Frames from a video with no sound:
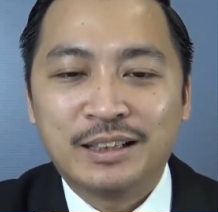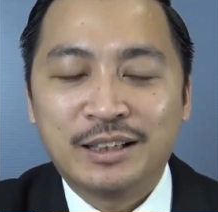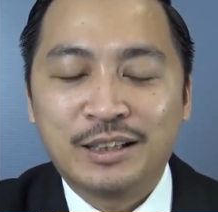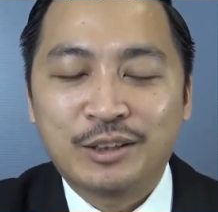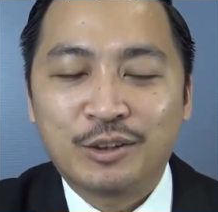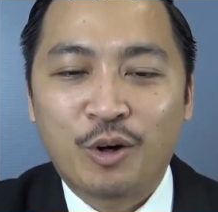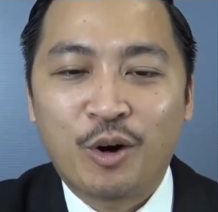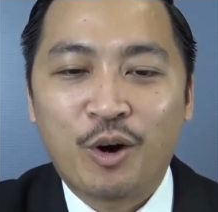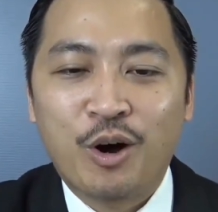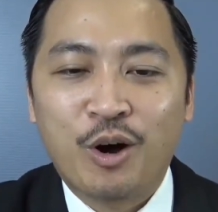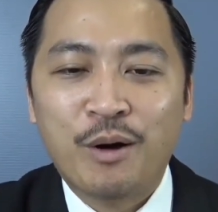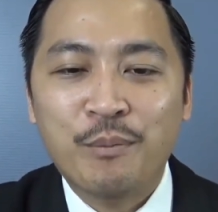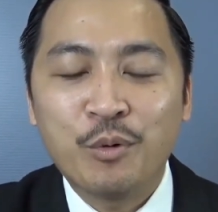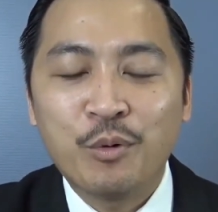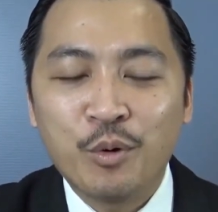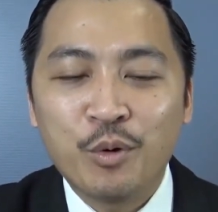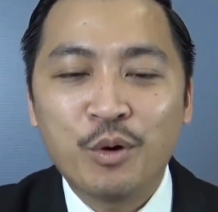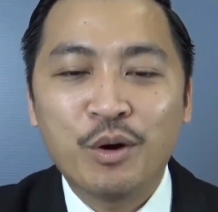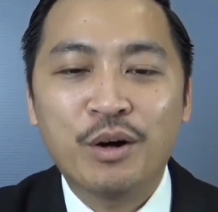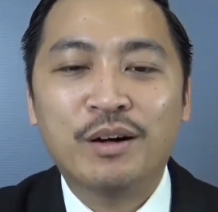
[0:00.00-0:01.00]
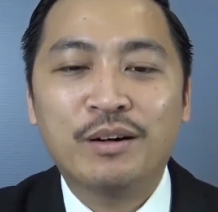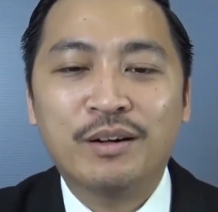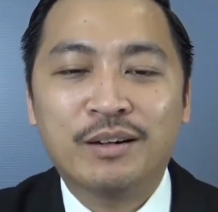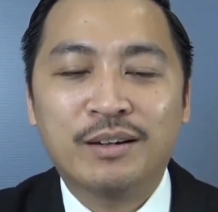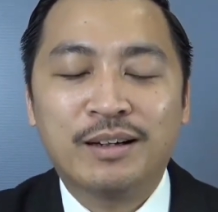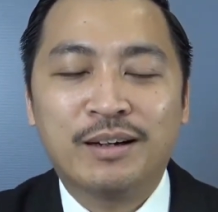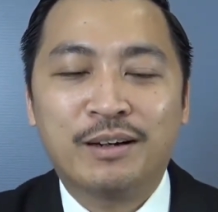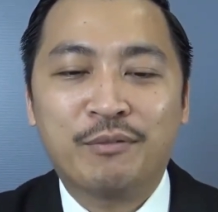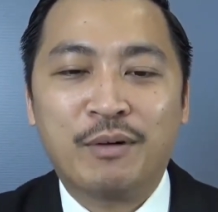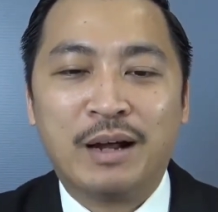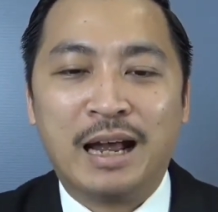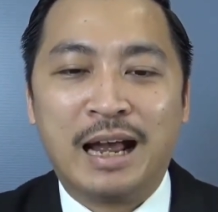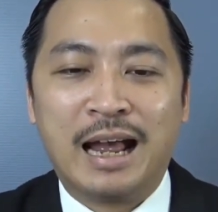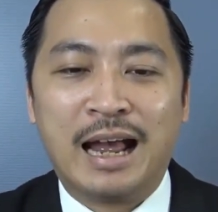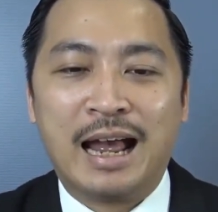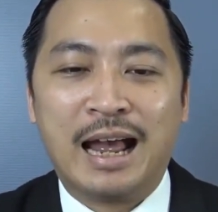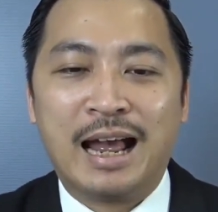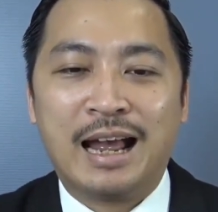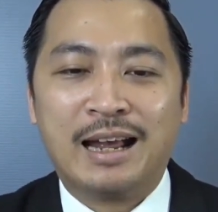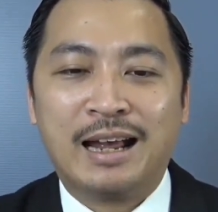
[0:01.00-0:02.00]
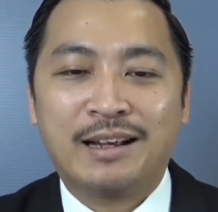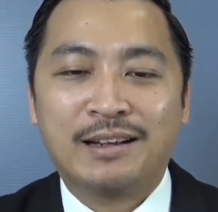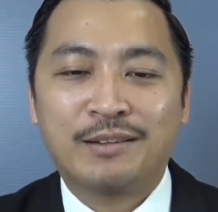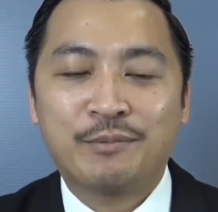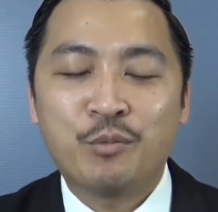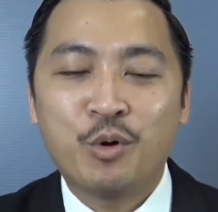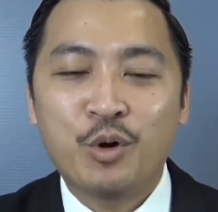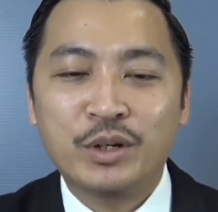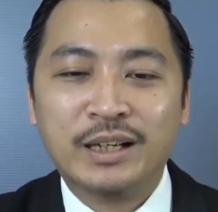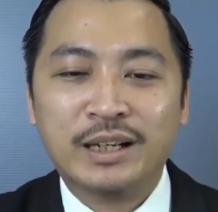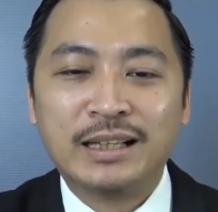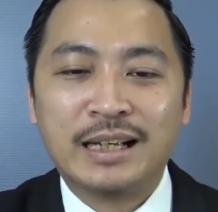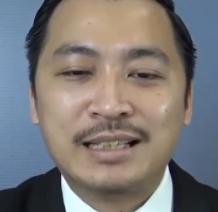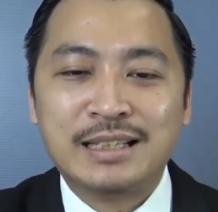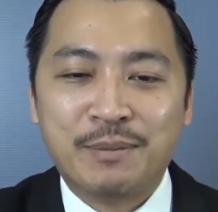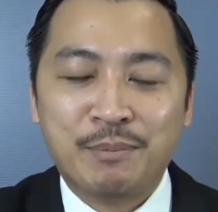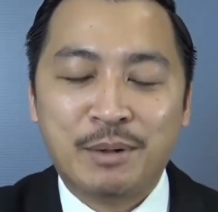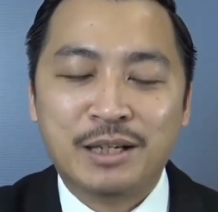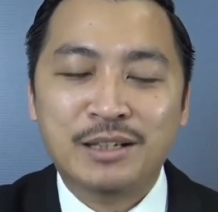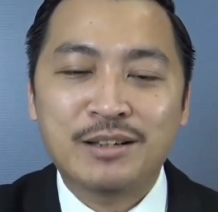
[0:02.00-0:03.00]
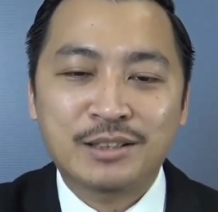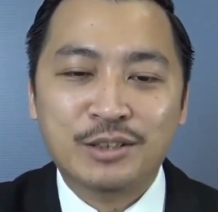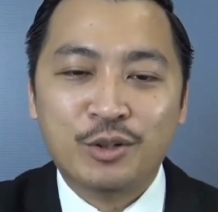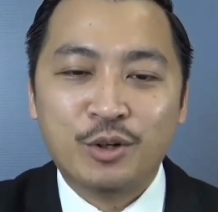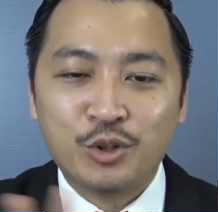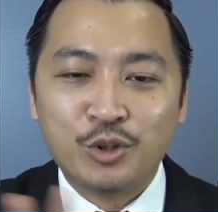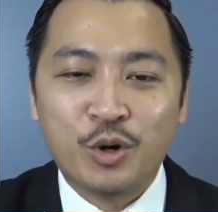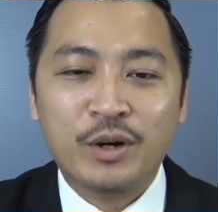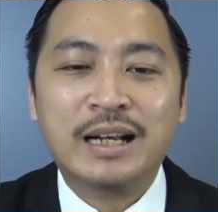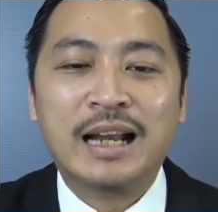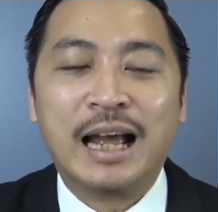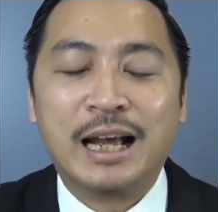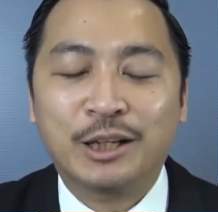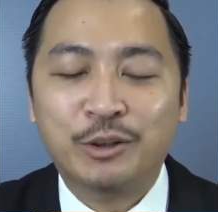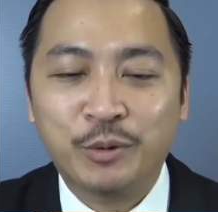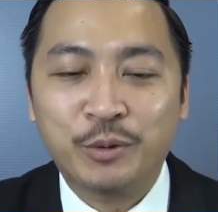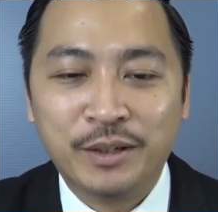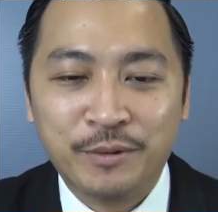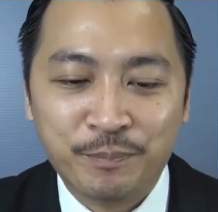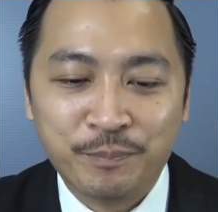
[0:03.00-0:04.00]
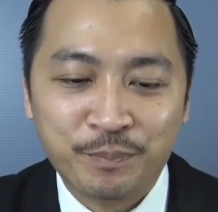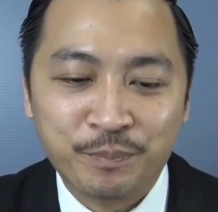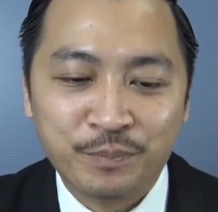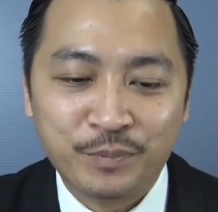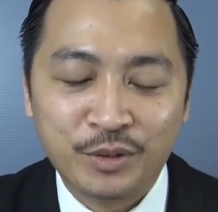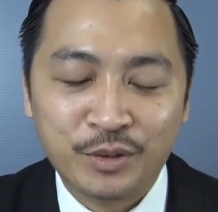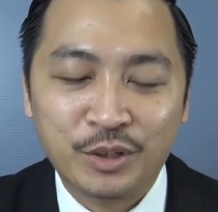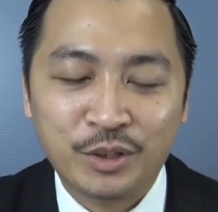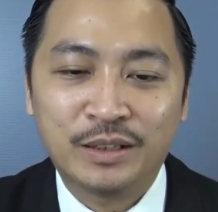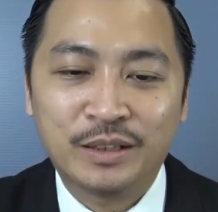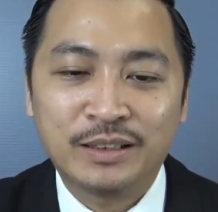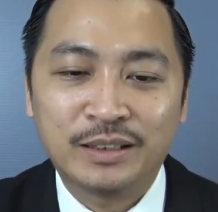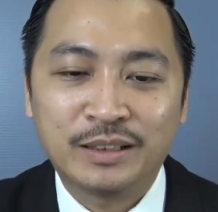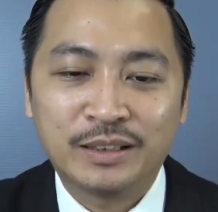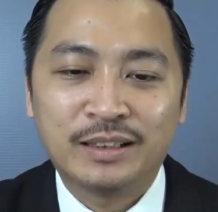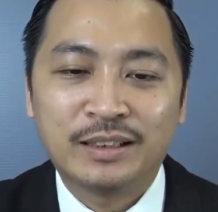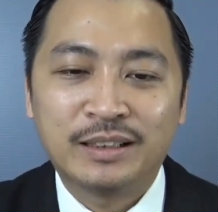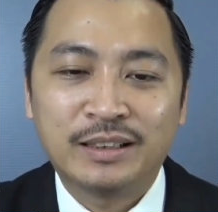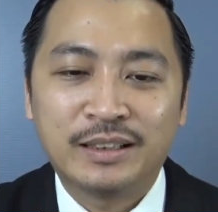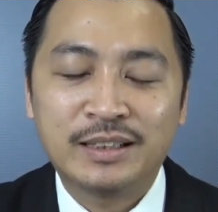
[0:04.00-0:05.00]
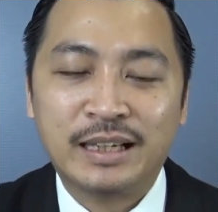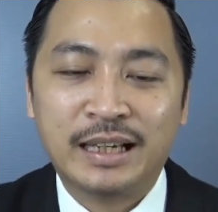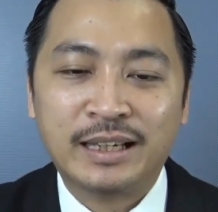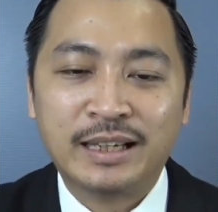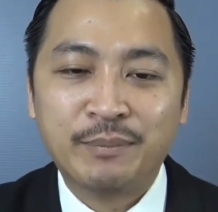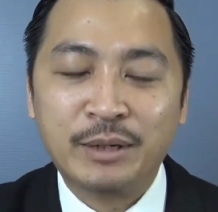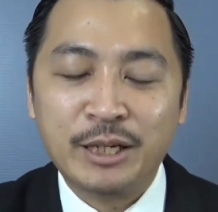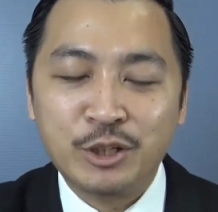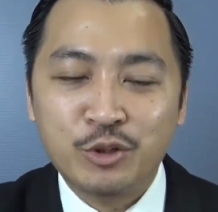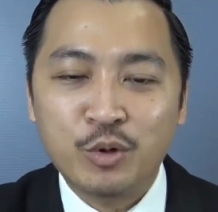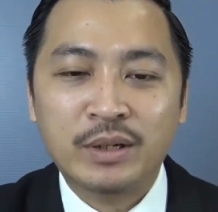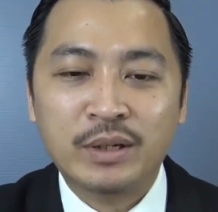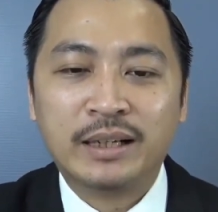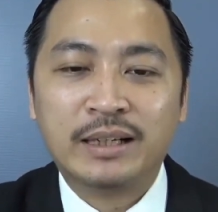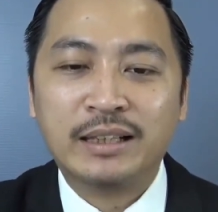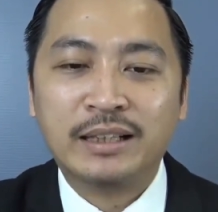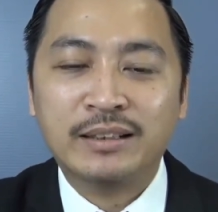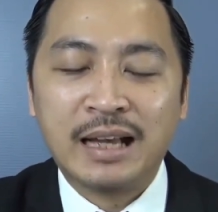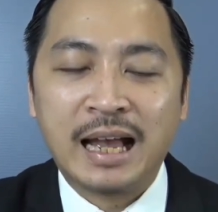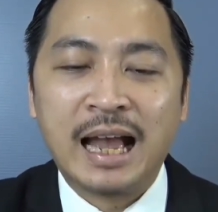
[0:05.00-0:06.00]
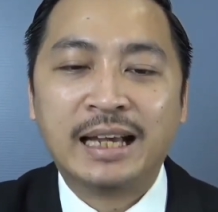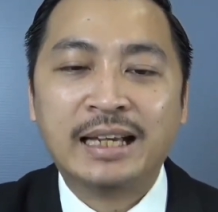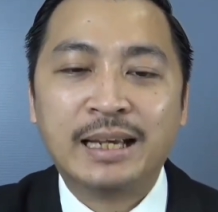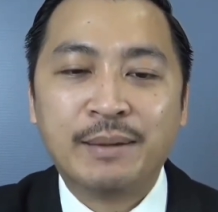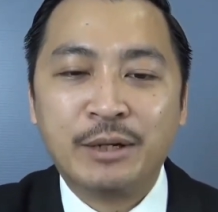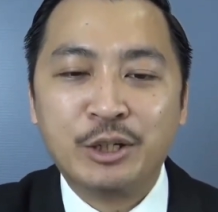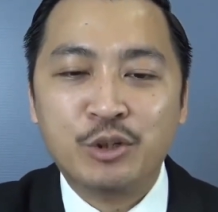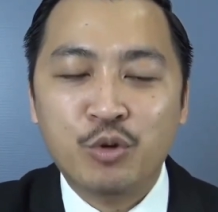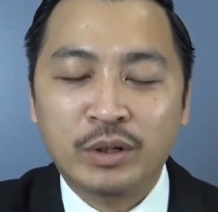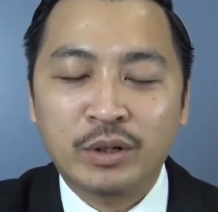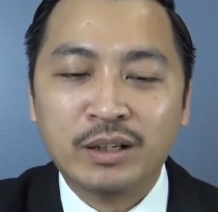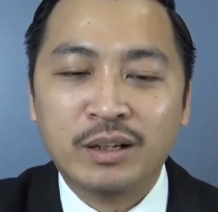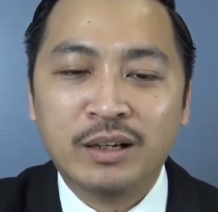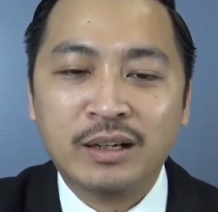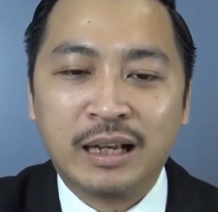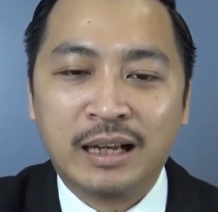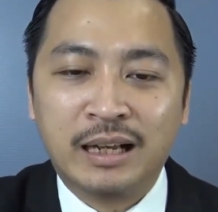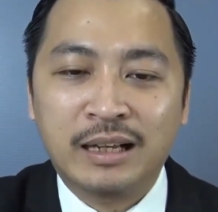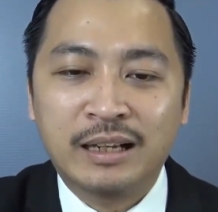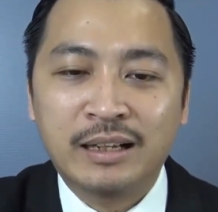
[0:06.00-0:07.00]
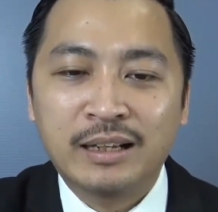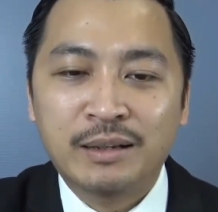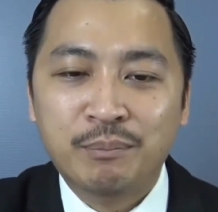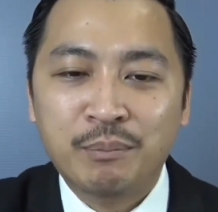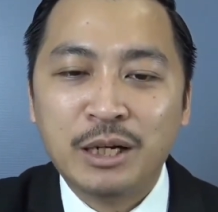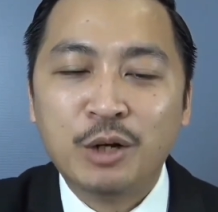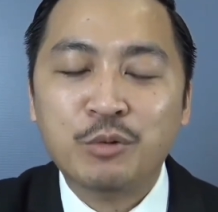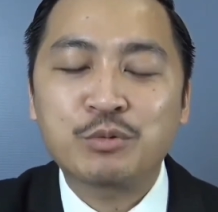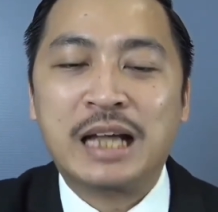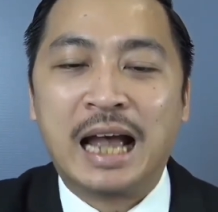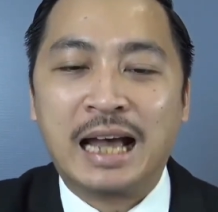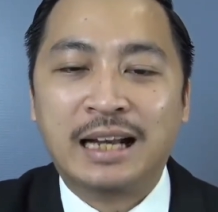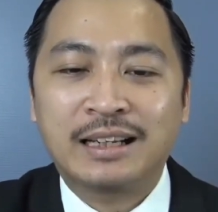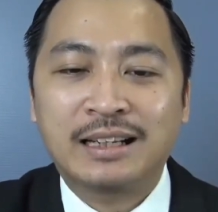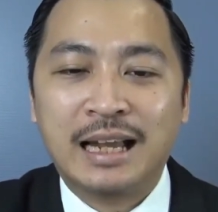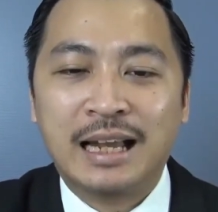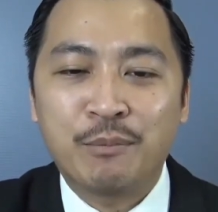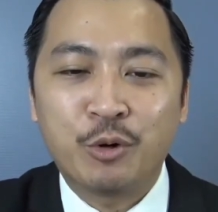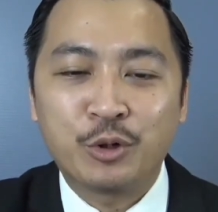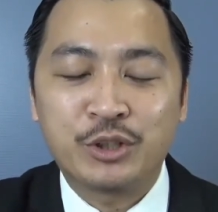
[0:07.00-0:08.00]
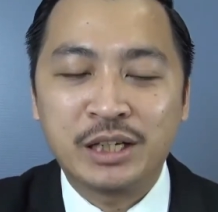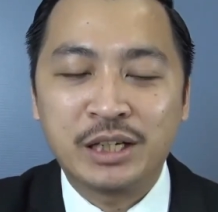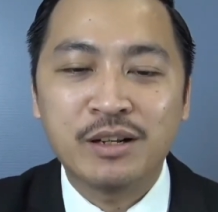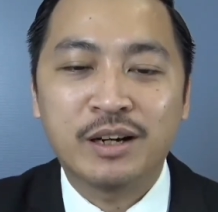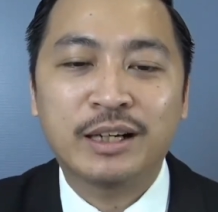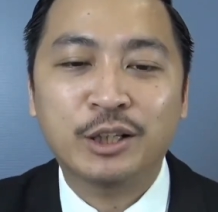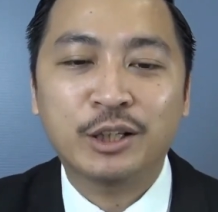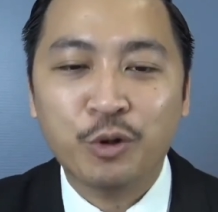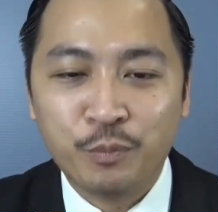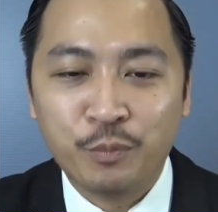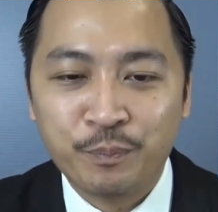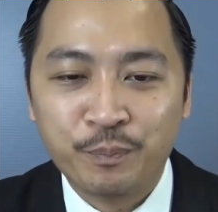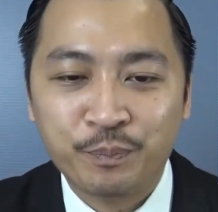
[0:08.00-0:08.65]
có mua và mua những cái tài sản mặt đường sau đó cho ngân hàng thuê rồi thế thì anh em ghi xuống này cái thứ hai anh em ghi xuống nữa là bất động sản là một chiến lược kết thúc